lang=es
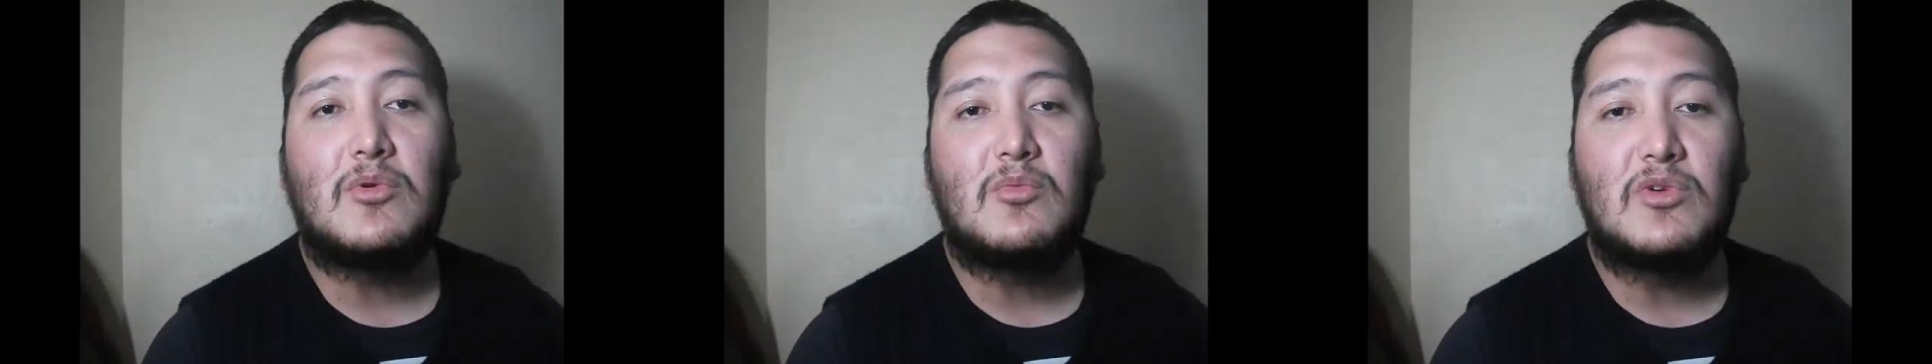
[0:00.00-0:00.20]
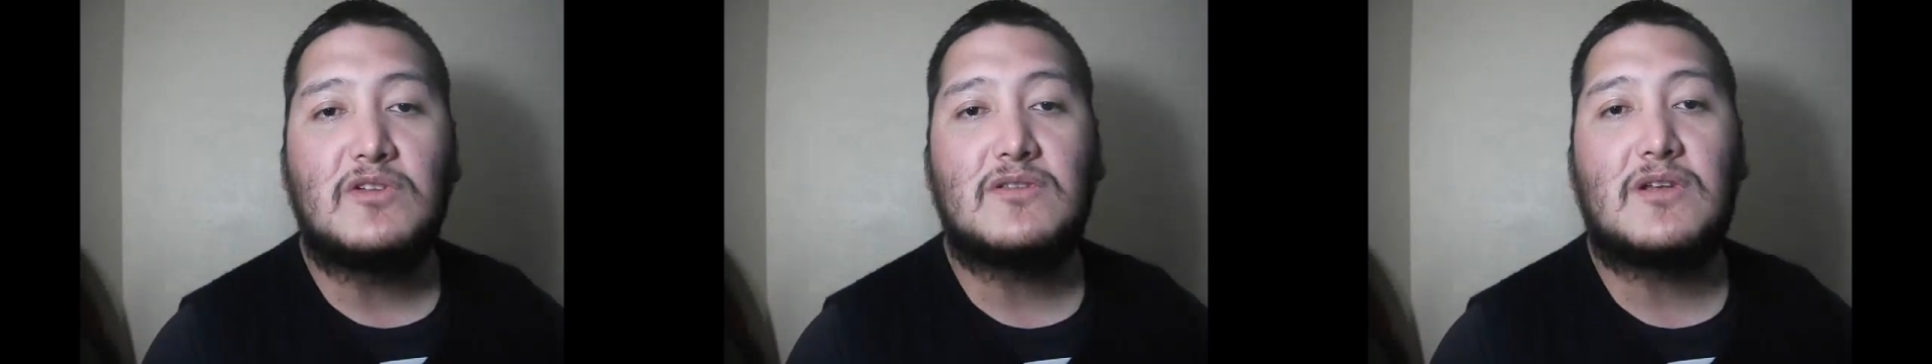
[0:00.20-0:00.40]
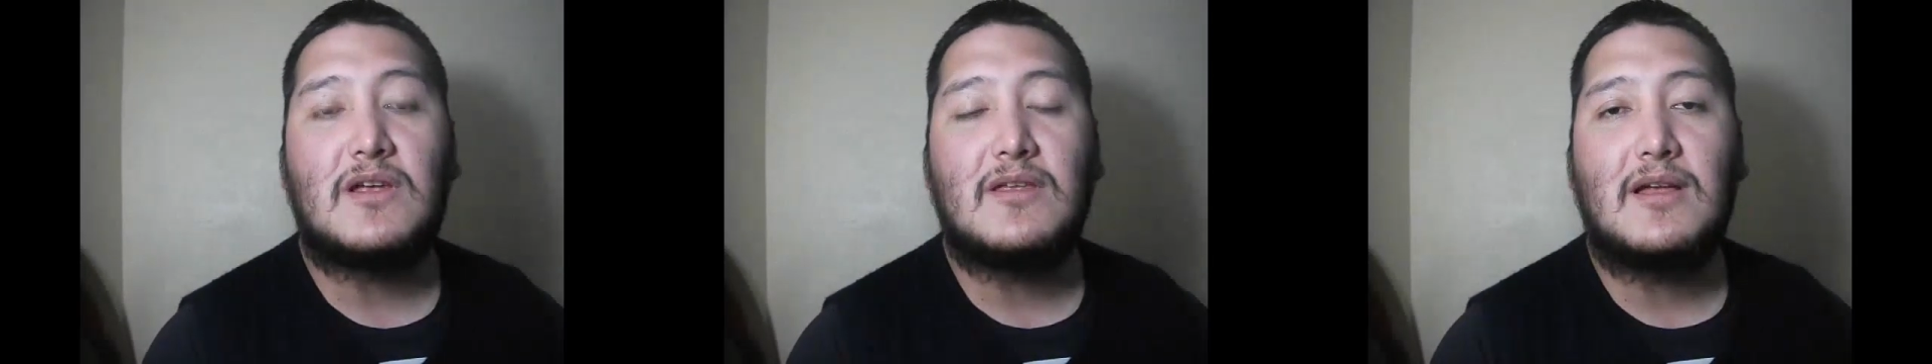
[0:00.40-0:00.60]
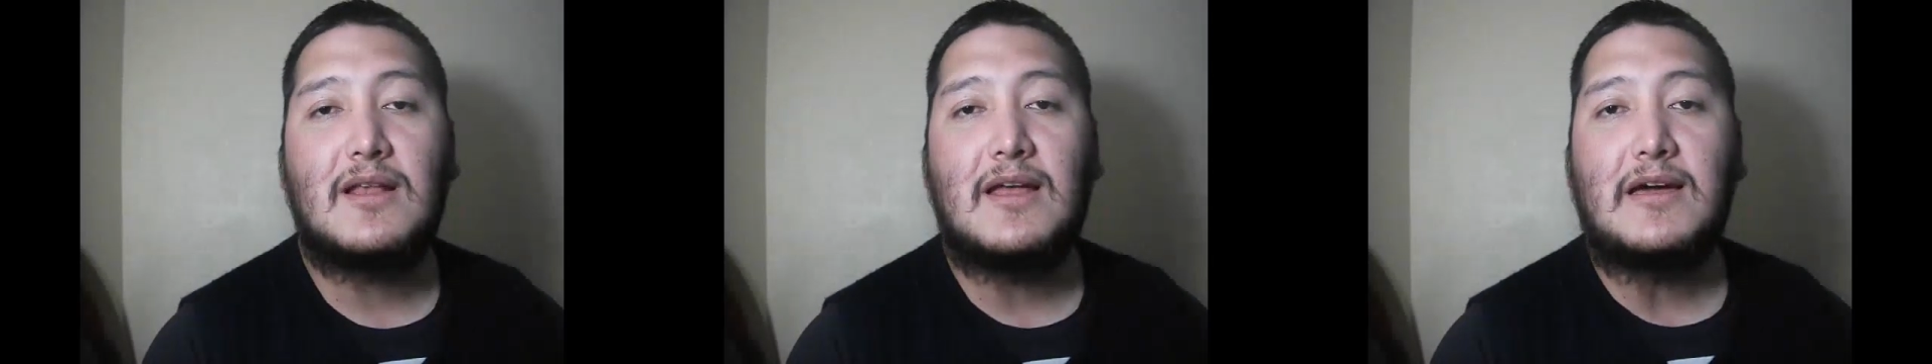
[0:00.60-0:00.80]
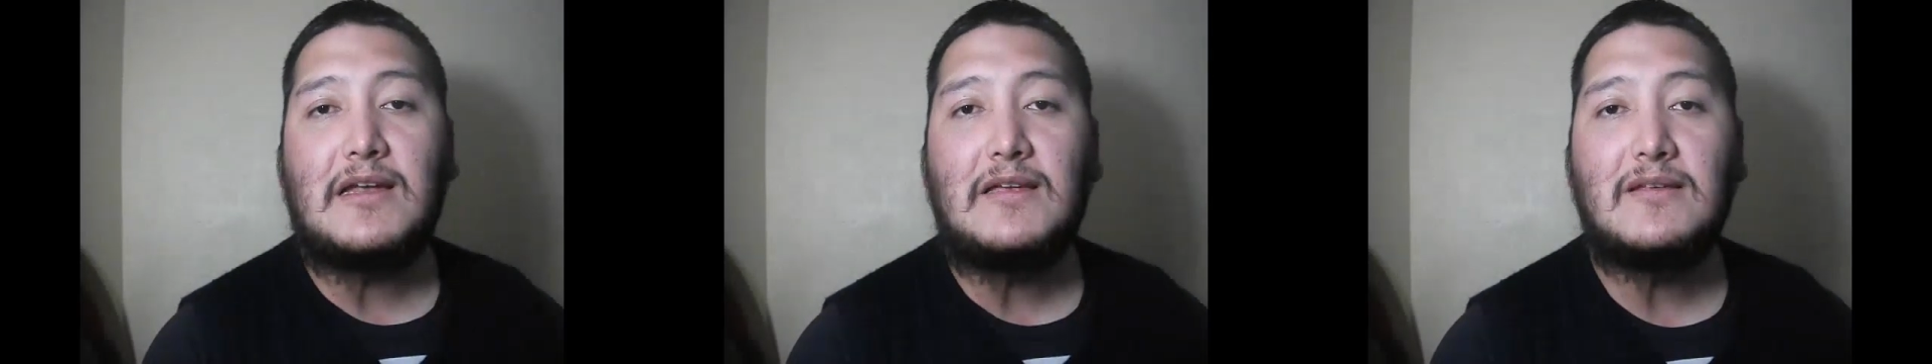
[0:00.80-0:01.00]
muestra del
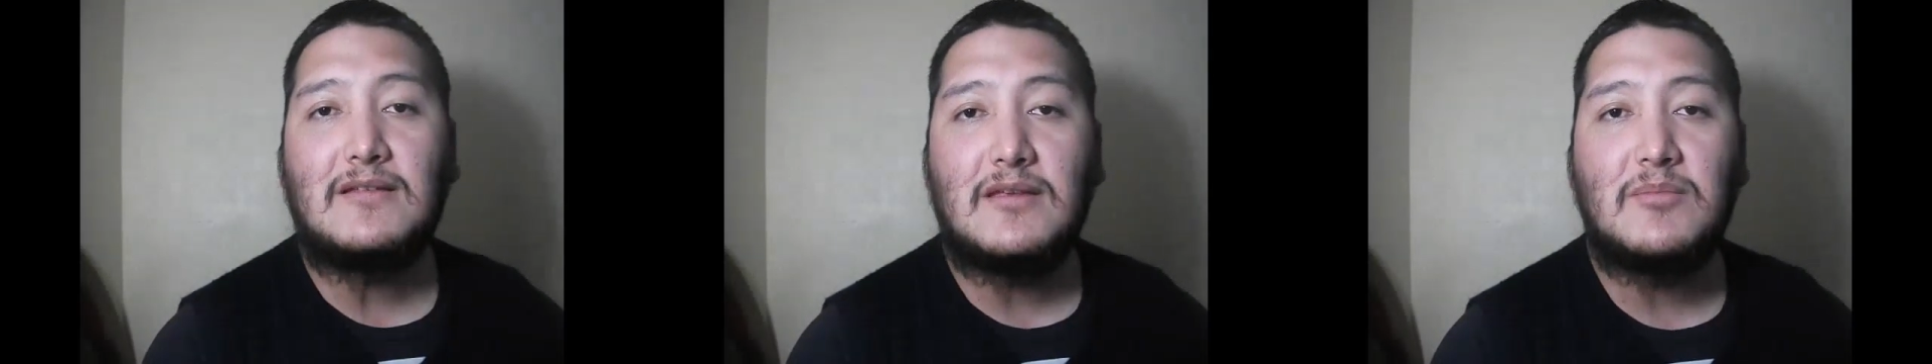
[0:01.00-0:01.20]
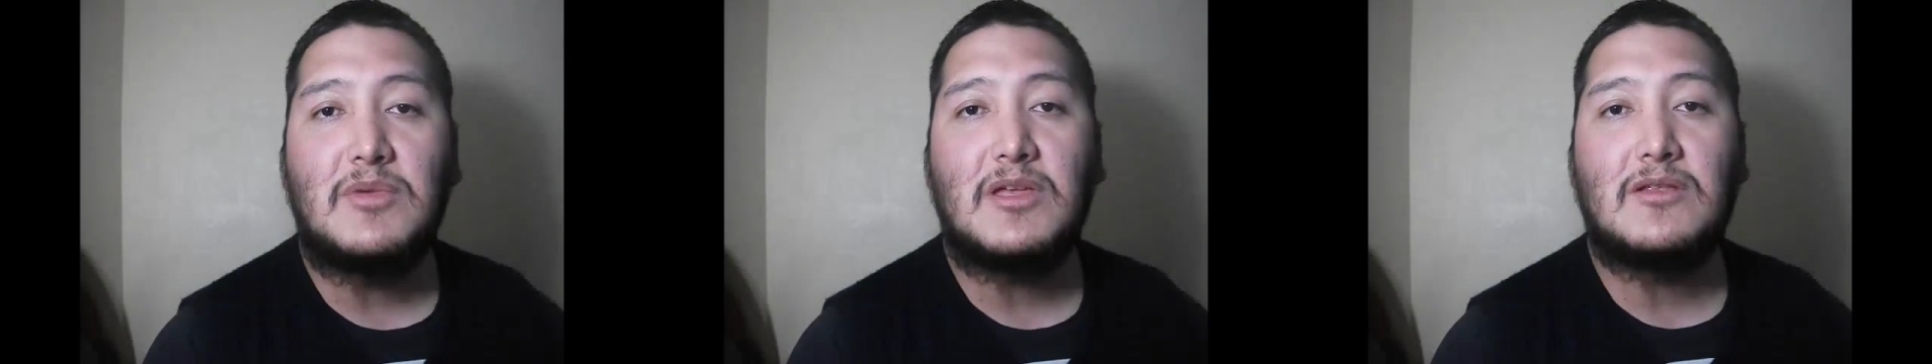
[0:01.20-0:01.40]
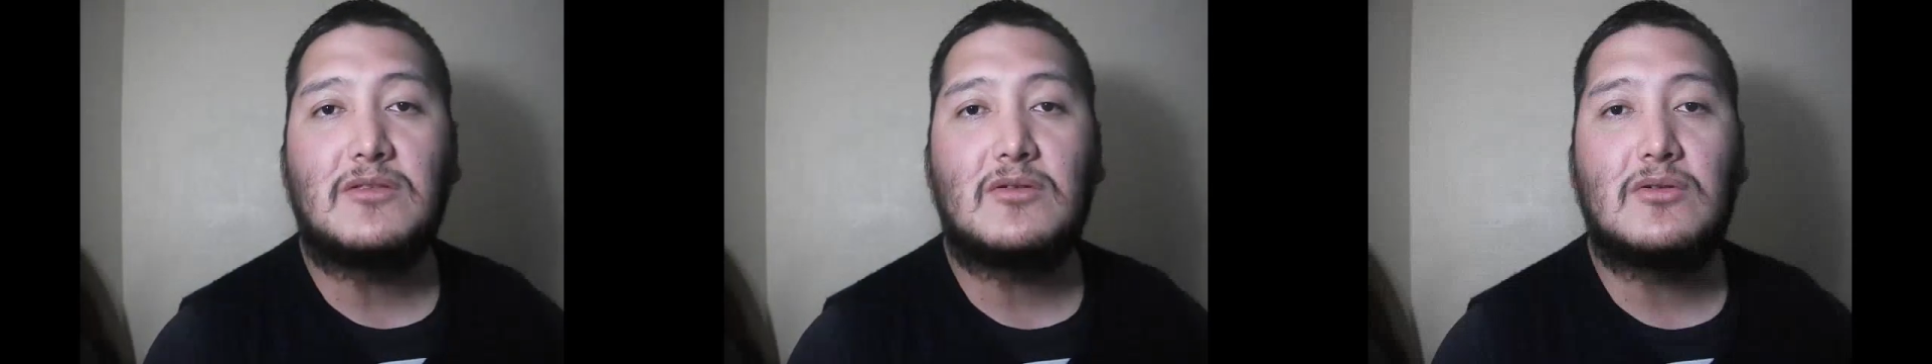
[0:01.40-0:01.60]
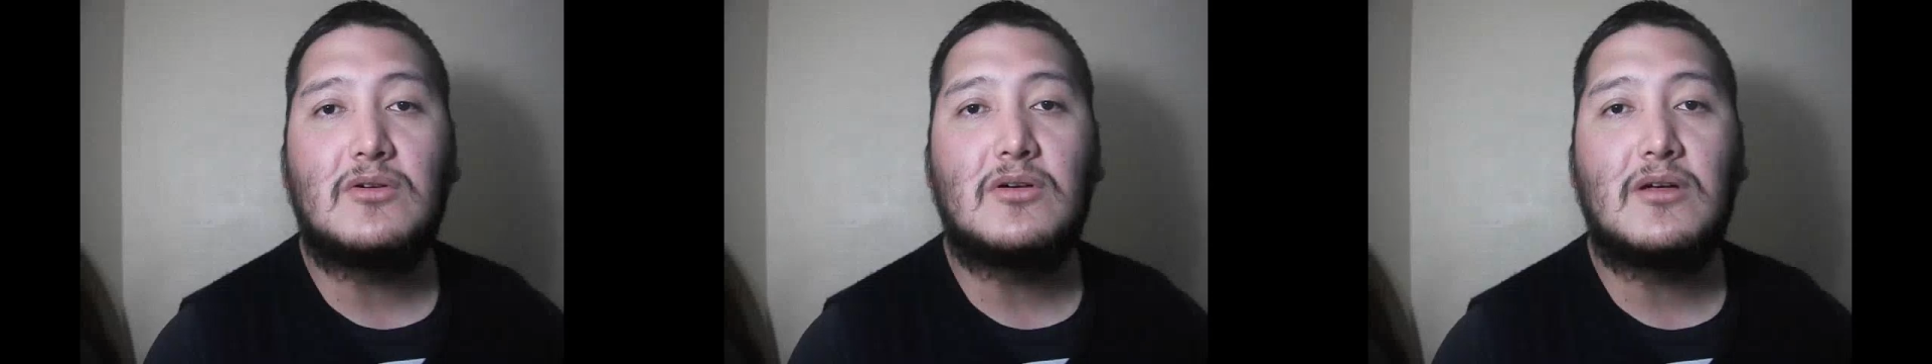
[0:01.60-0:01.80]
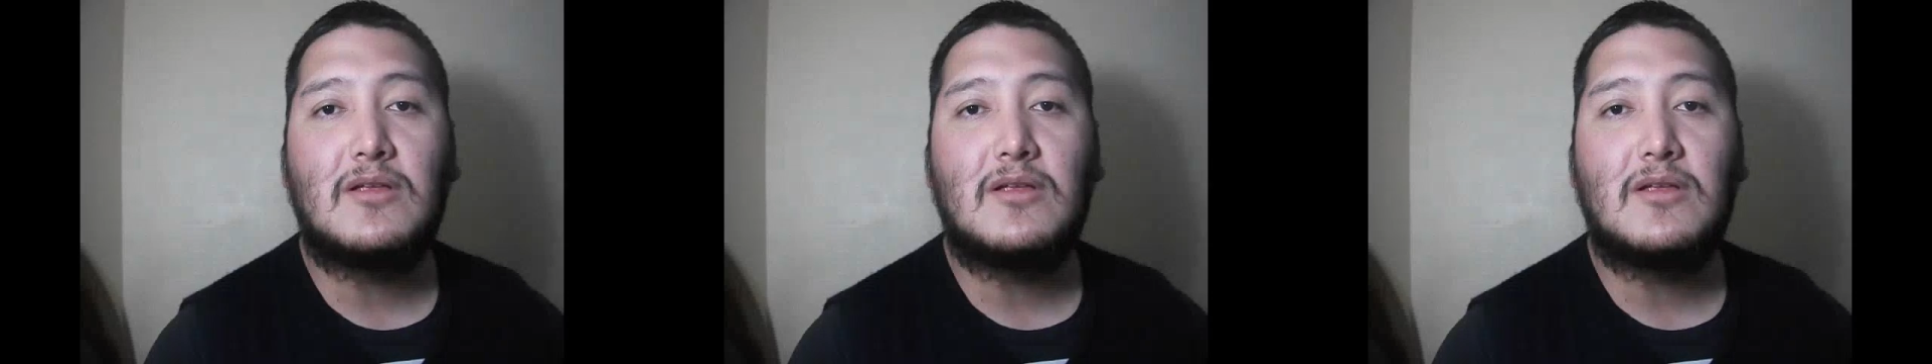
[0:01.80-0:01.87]
agradecimiento